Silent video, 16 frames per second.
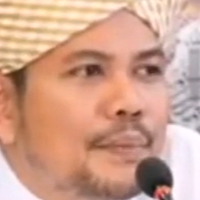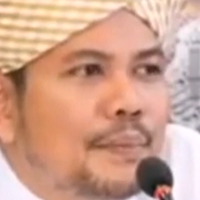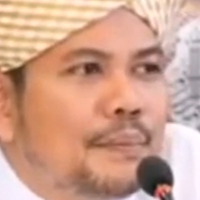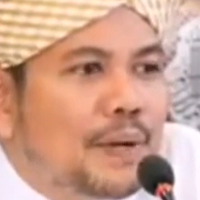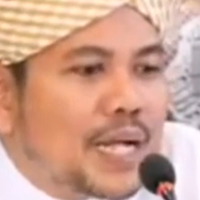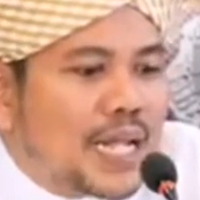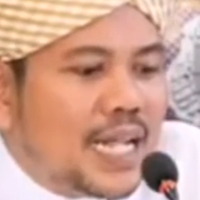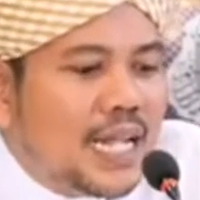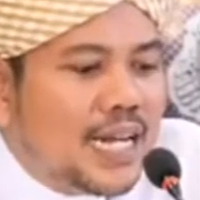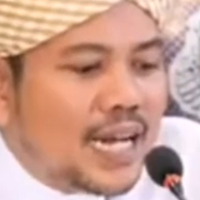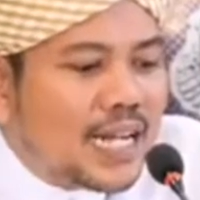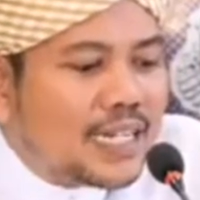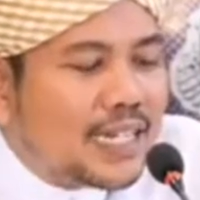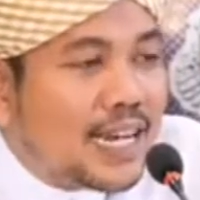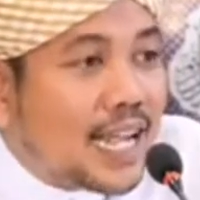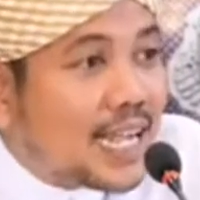เมื่อกี้นี่ลั
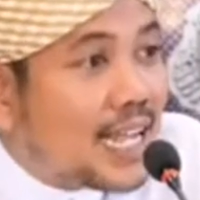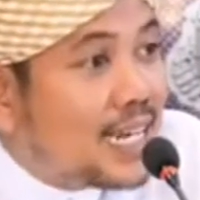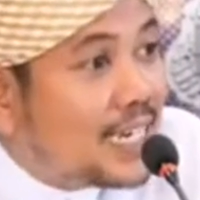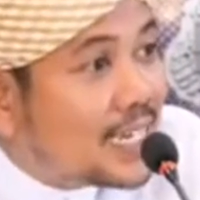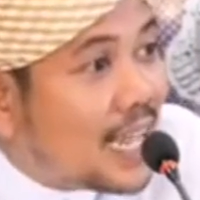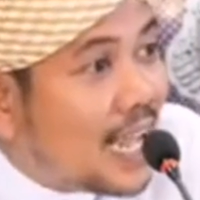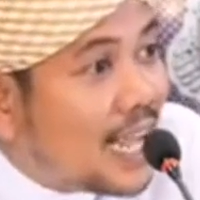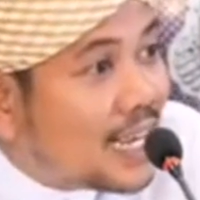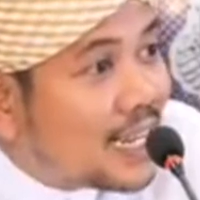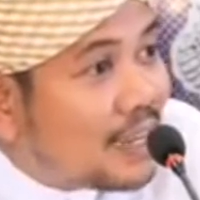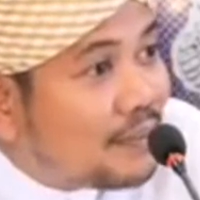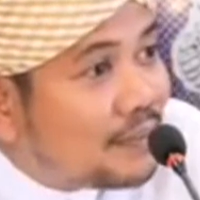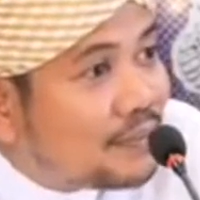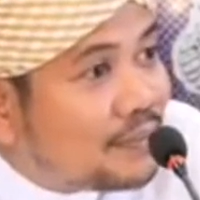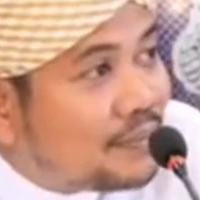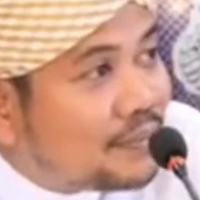กษณะแค่นินทาไงครั
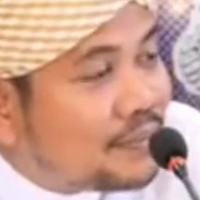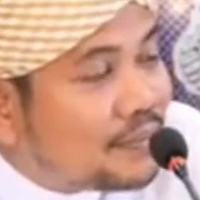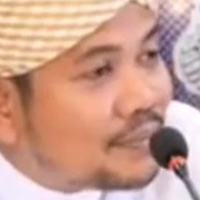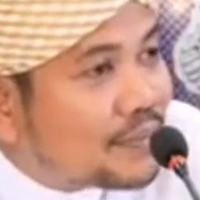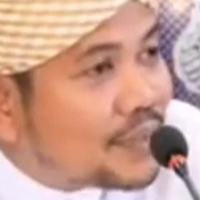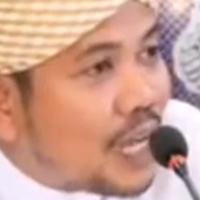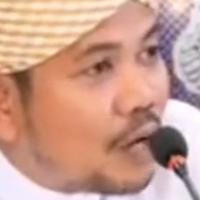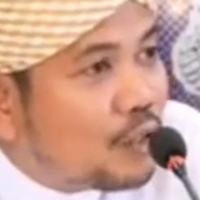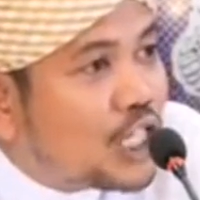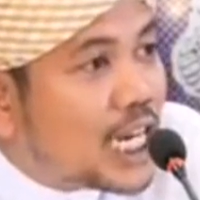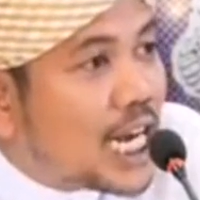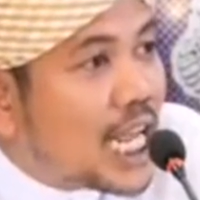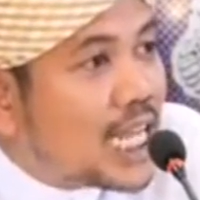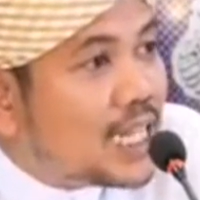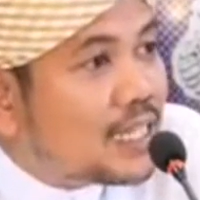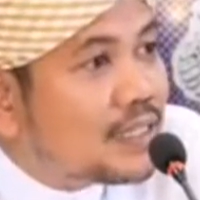บเขาช
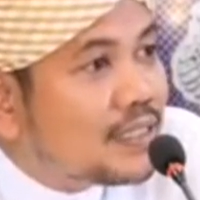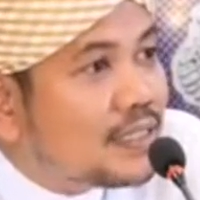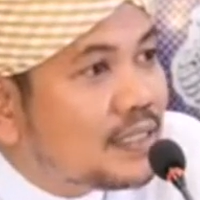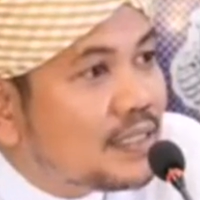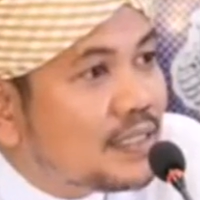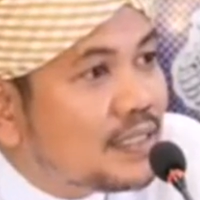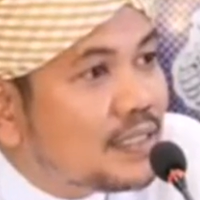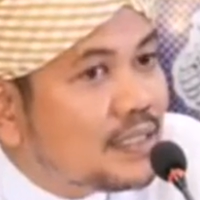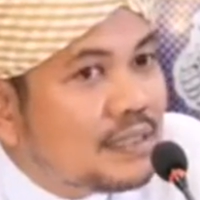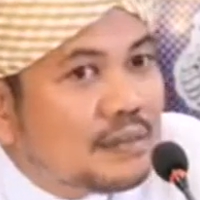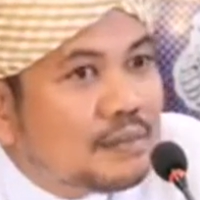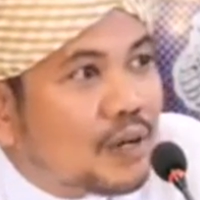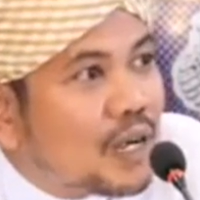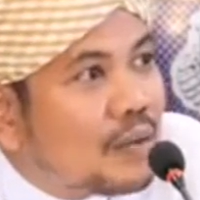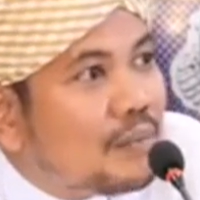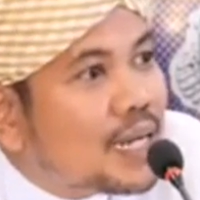นะบ
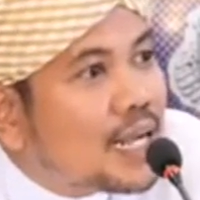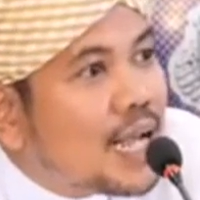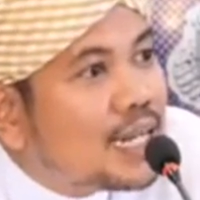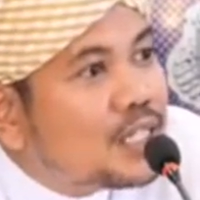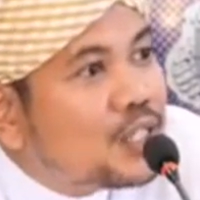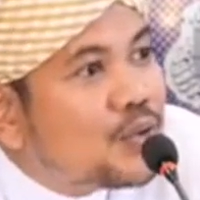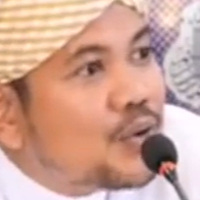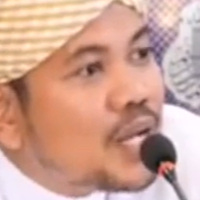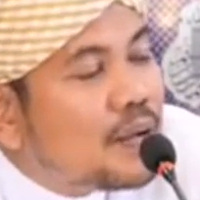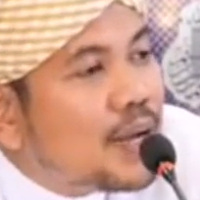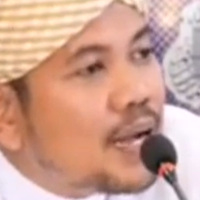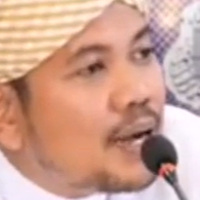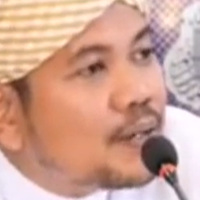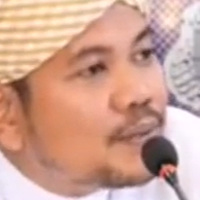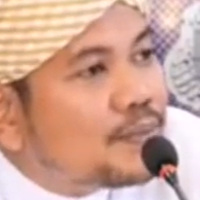อกกรรมการช่วยหรือเปล่า